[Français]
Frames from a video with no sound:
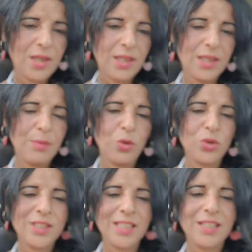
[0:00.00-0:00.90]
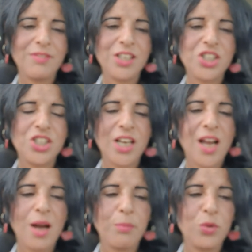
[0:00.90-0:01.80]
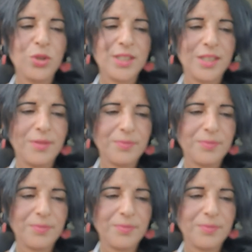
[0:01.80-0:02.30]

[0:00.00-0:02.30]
Numéro 7 avec Gérard Mossi.